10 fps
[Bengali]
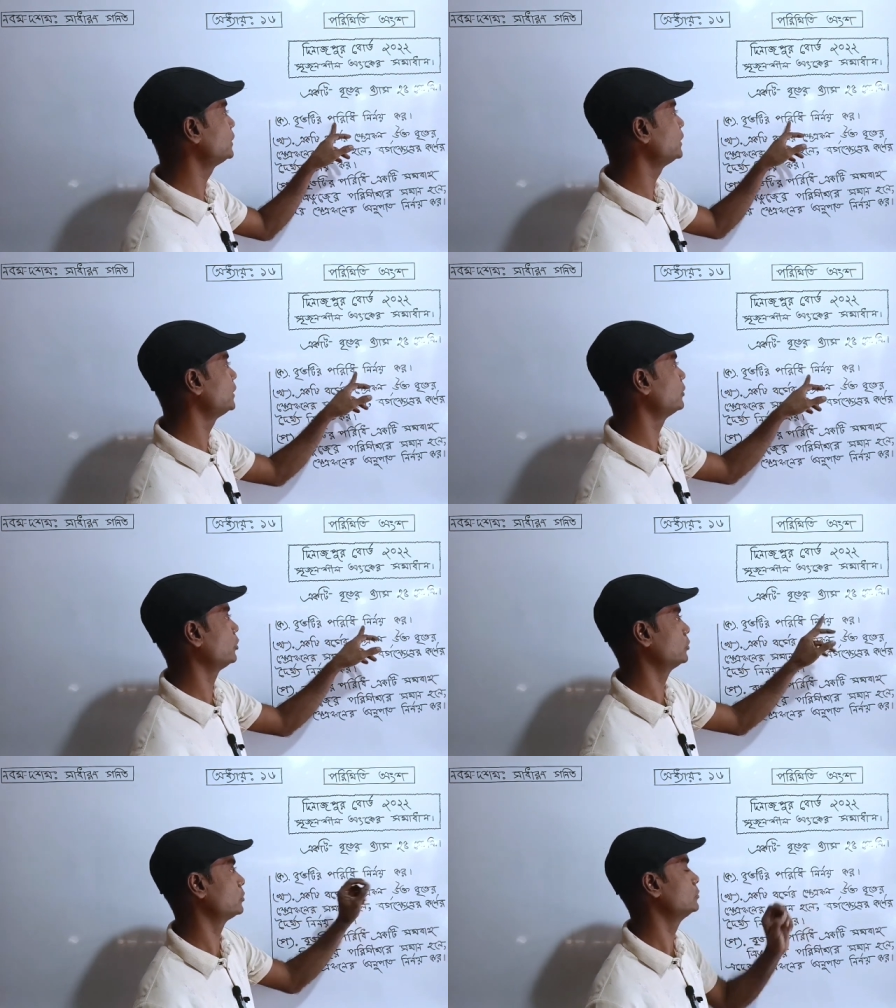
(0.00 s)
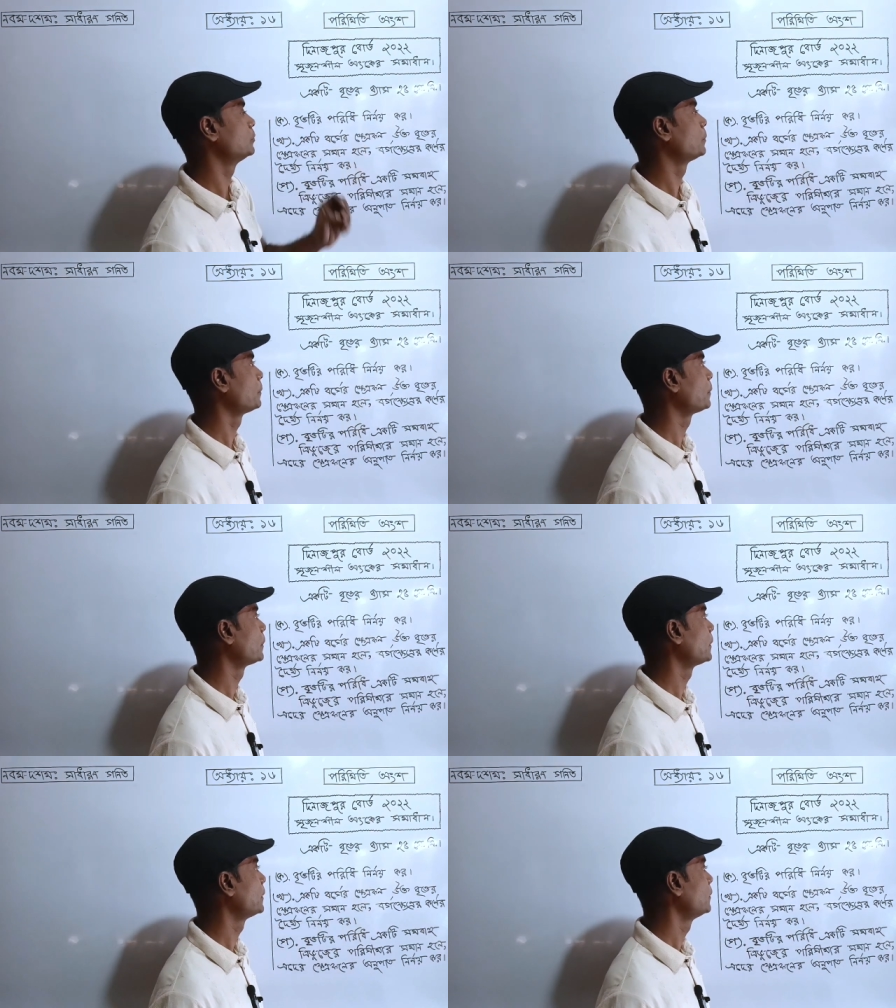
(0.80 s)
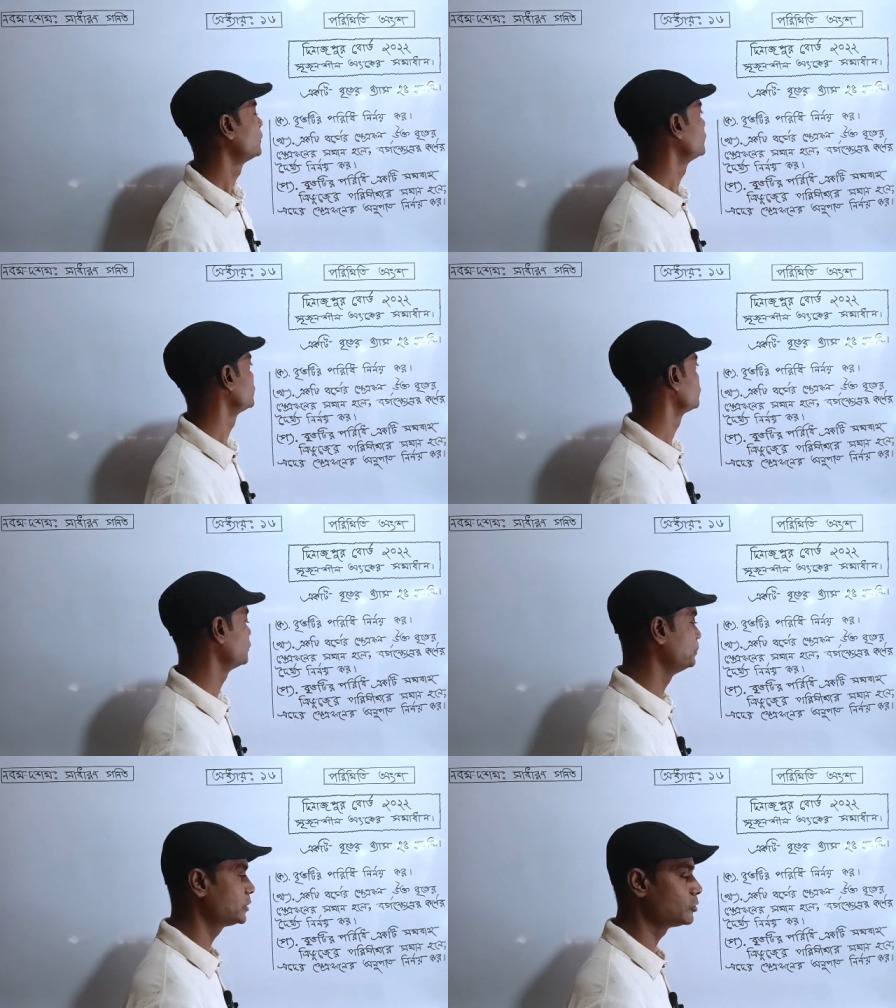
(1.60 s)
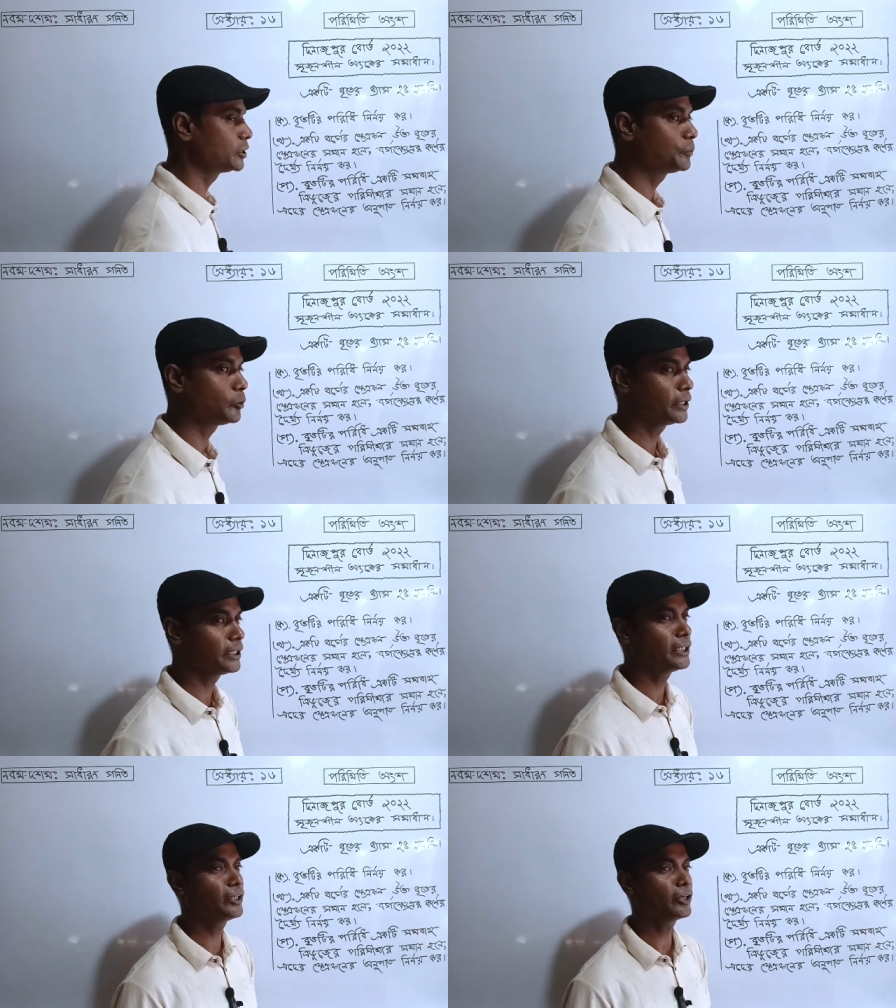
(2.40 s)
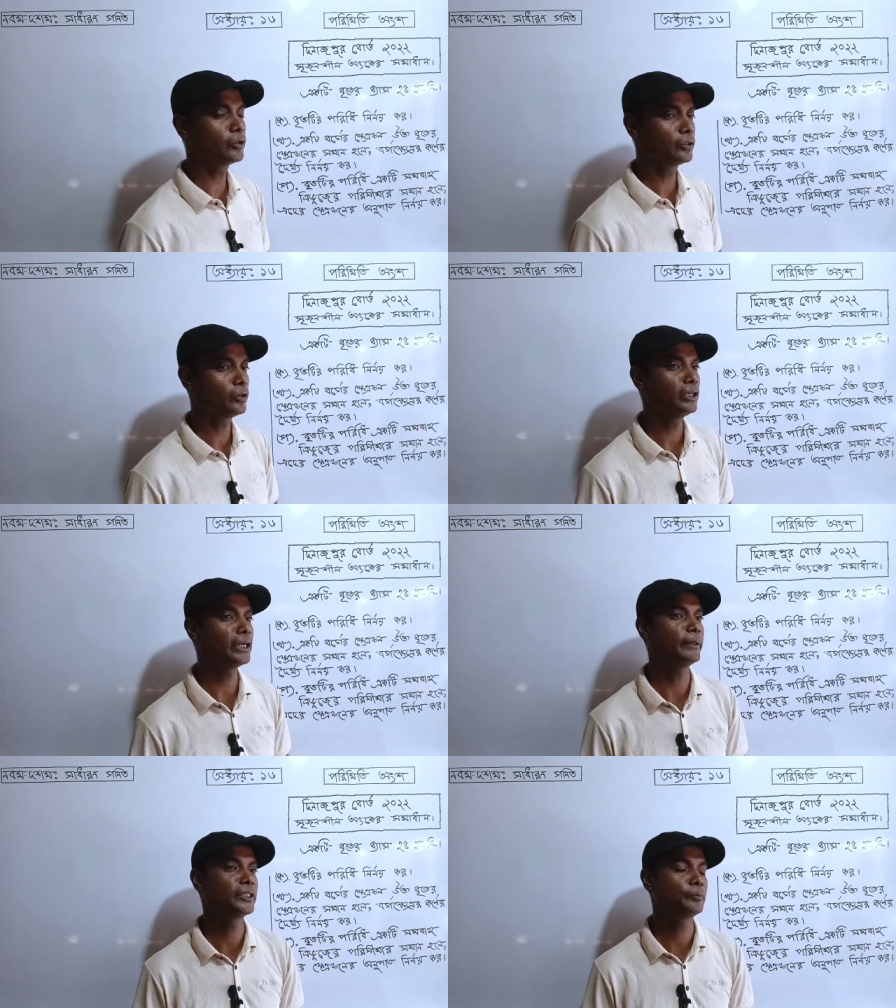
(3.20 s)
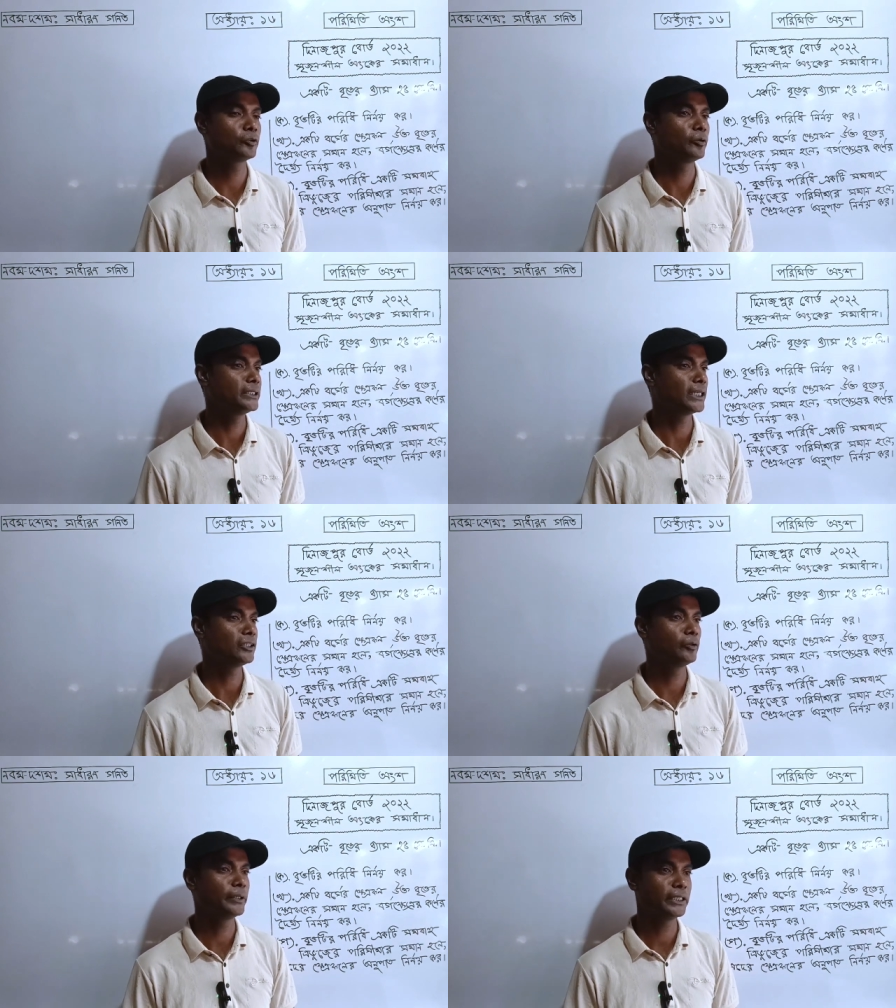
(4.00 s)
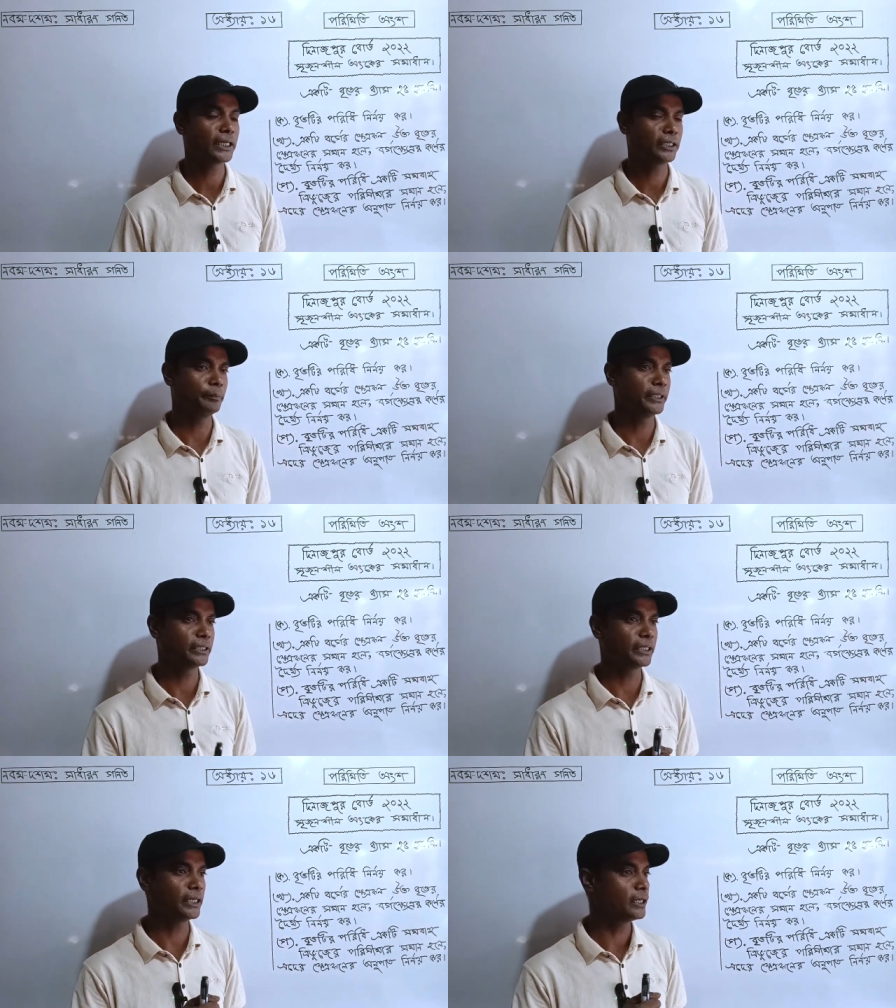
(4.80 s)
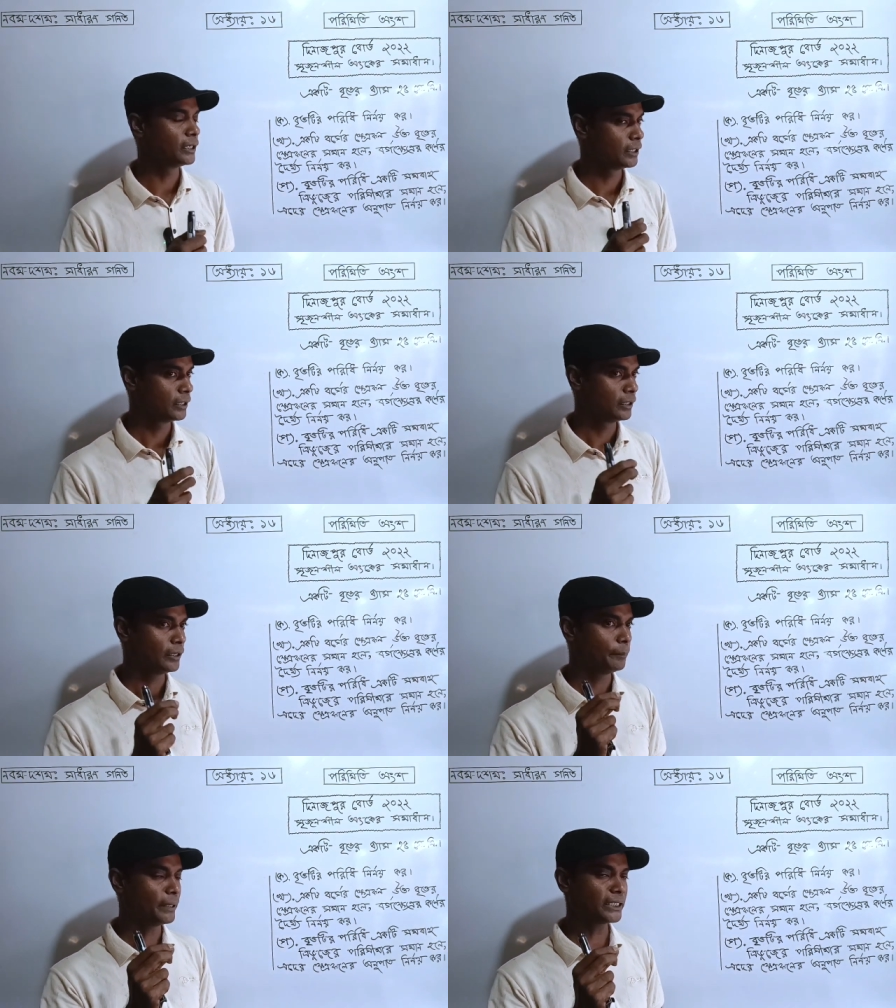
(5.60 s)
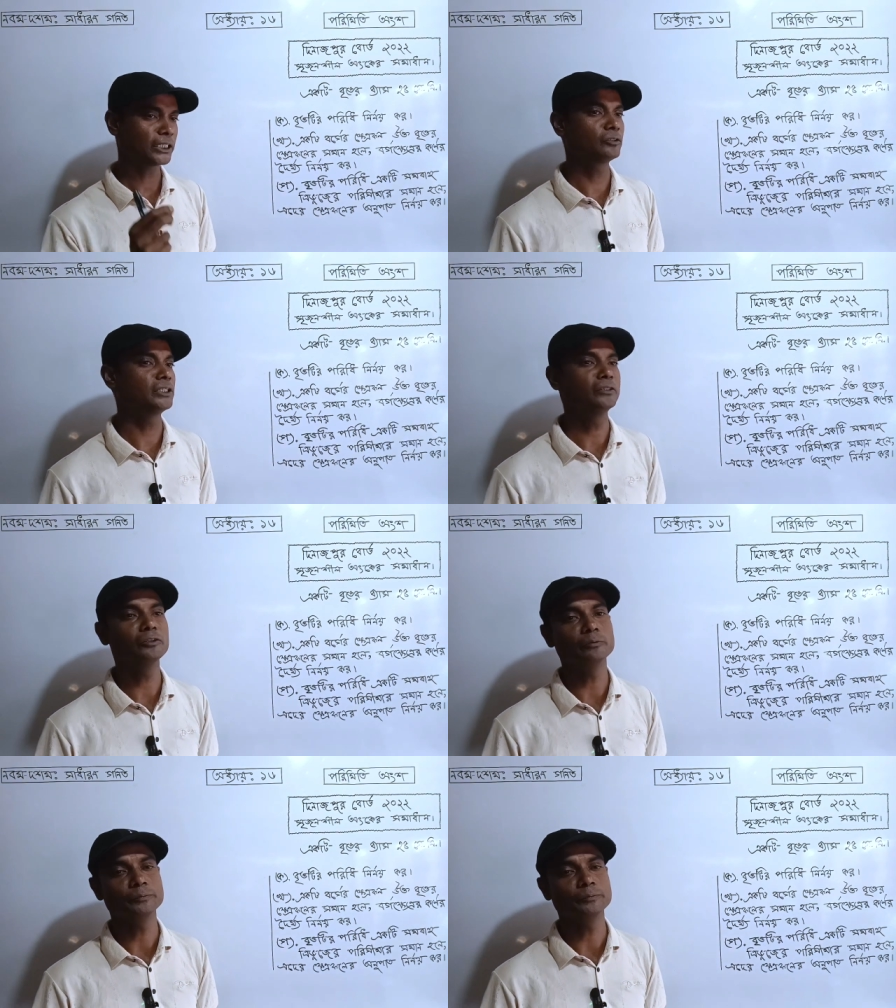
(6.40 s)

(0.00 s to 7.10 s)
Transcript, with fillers: নির্ণয় করো তো বৃত্তটির পরিধি নির্ণয় করতে হলে আমাদের প্রথমে জানতে হবে কি একটি বৃত্তের ব্যাসার্ধ জানতে হবে